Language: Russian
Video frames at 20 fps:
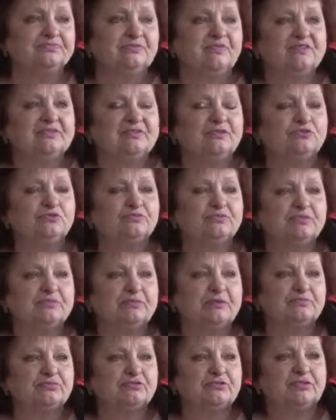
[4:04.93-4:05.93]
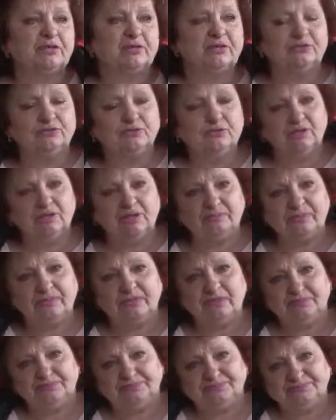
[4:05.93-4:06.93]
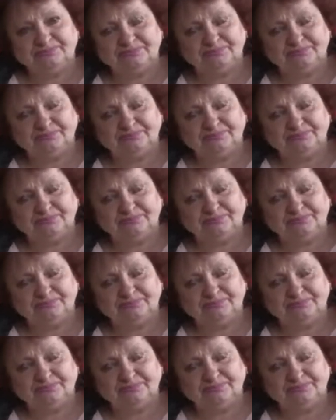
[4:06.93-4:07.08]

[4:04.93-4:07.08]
В основном не пропускали, только по...